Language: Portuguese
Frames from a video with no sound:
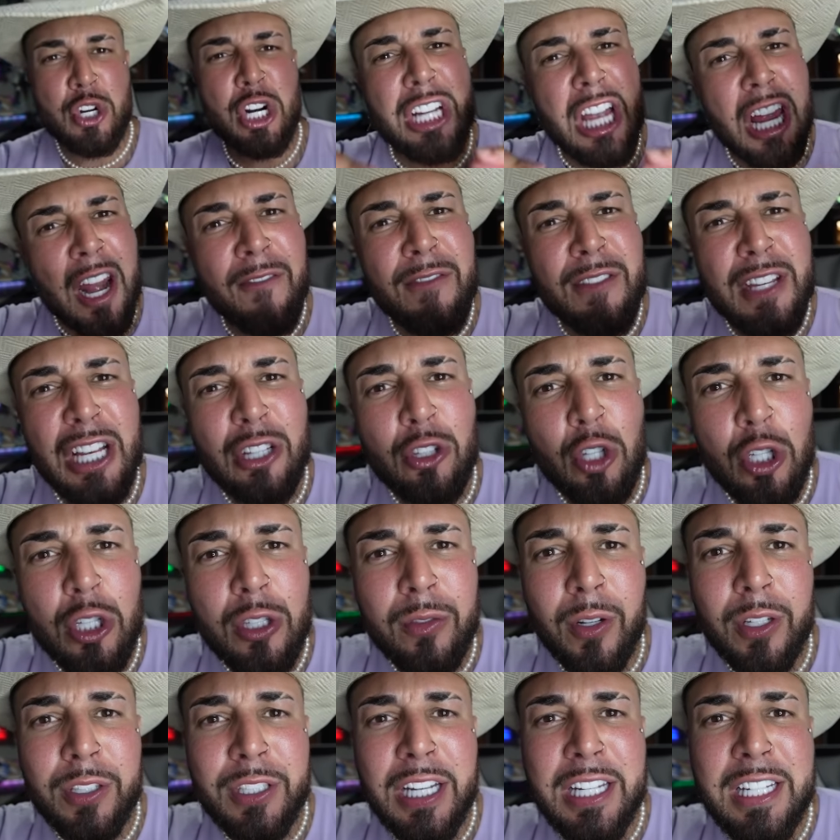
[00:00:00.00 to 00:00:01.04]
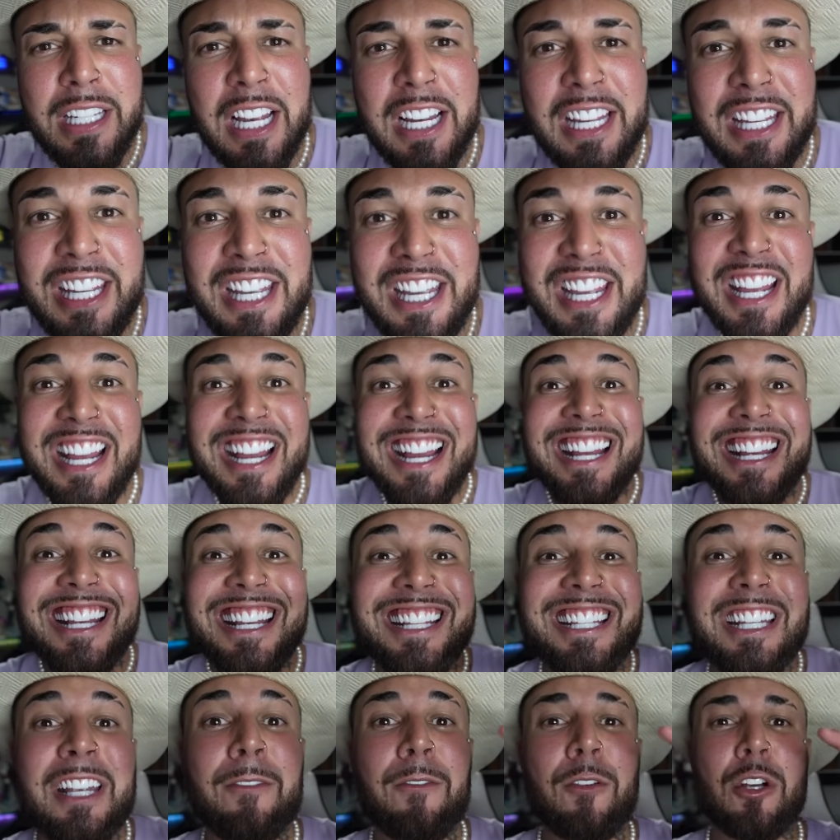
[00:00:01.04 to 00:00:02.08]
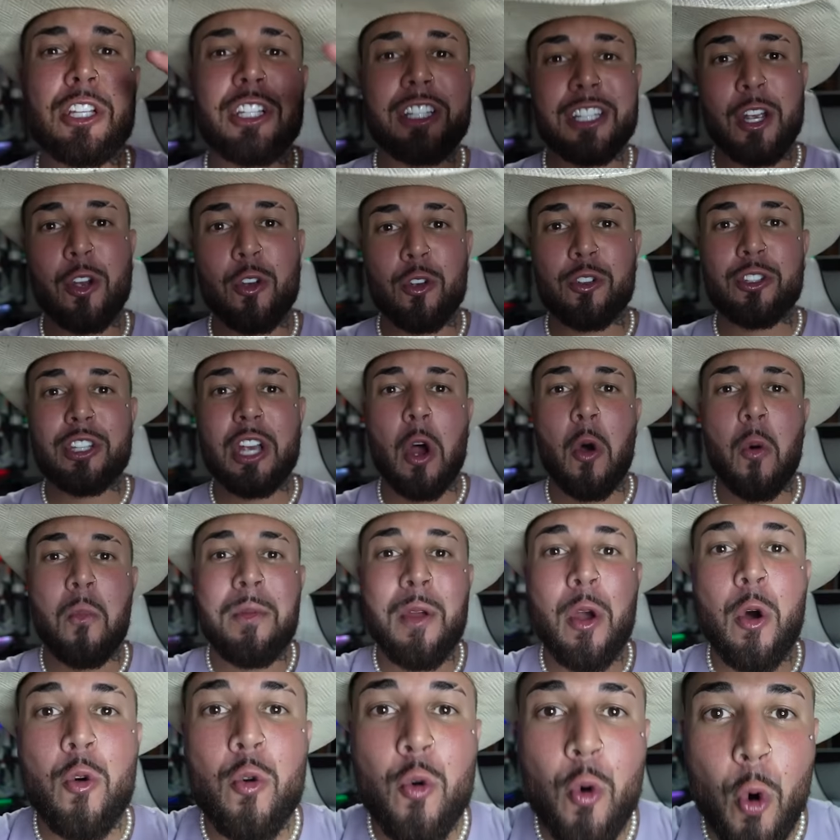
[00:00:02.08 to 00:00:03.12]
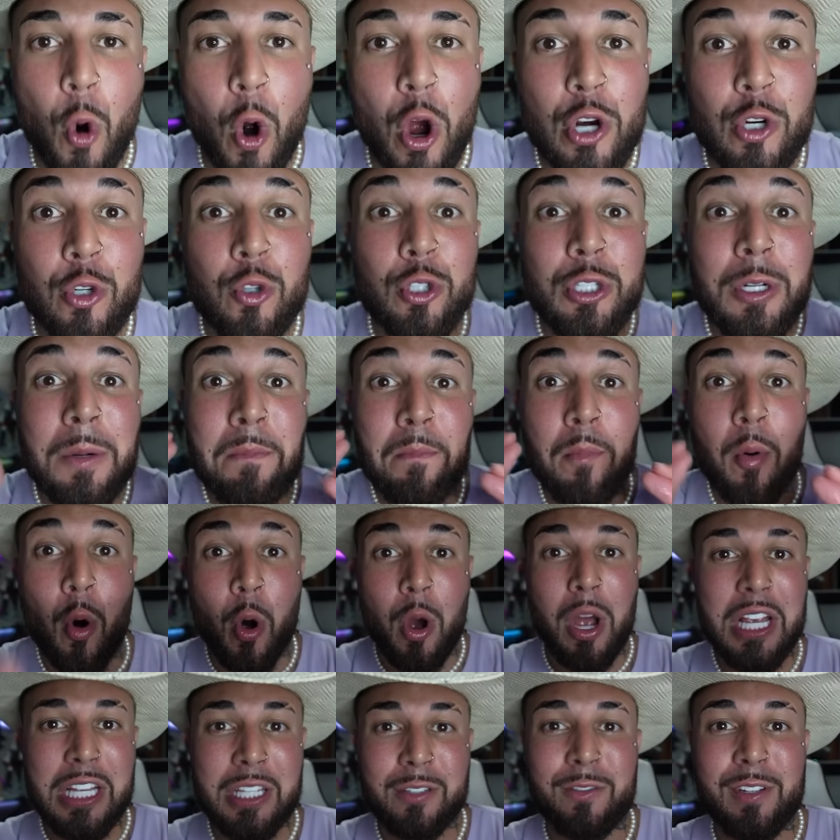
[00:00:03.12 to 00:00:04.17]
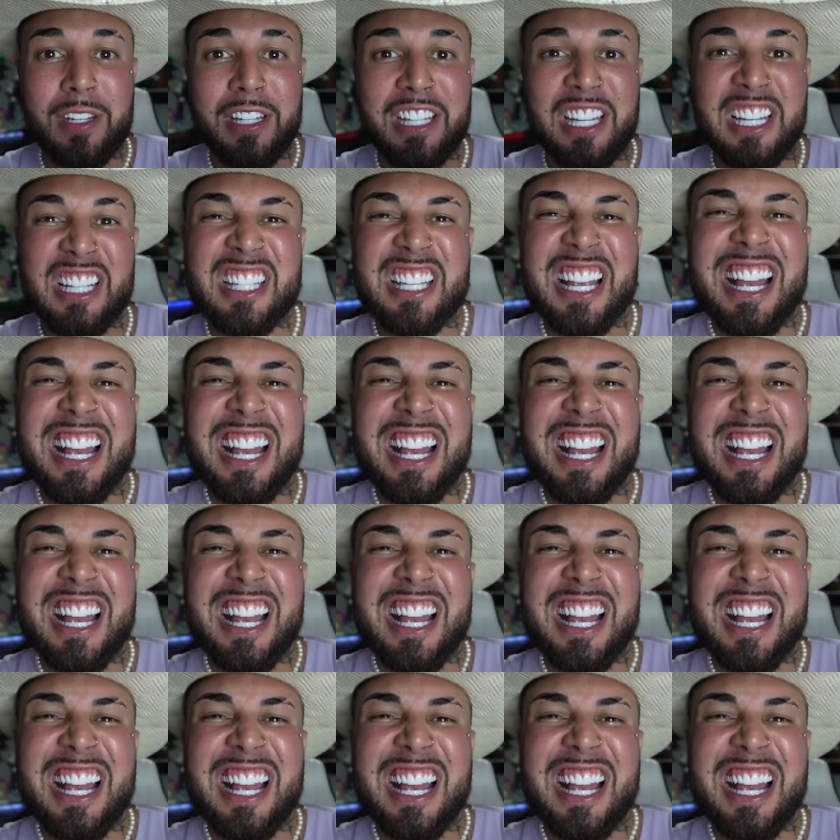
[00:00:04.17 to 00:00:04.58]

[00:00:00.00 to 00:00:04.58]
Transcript: já quero avisar todos vocês aqui que se você usar o meu código de boas-vindas,